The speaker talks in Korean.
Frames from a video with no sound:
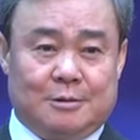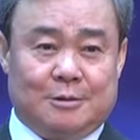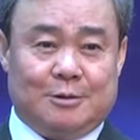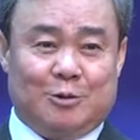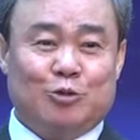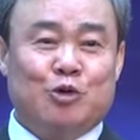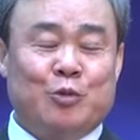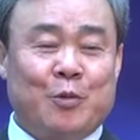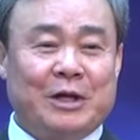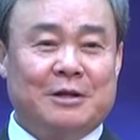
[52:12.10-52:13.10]
누구
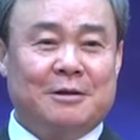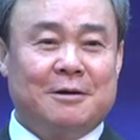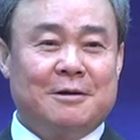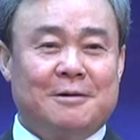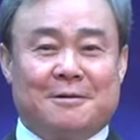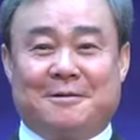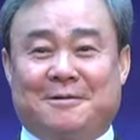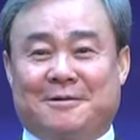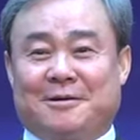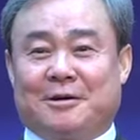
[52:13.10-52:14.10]
보면은
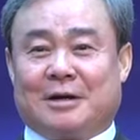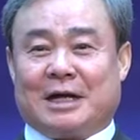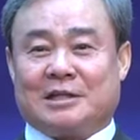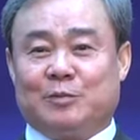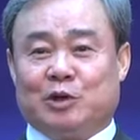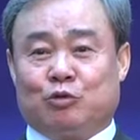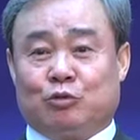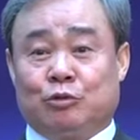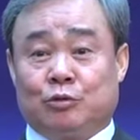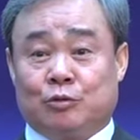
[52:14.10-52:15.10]
가슴이
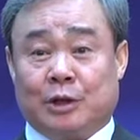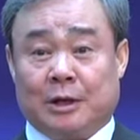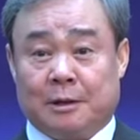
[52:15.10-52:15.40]
두근두근해.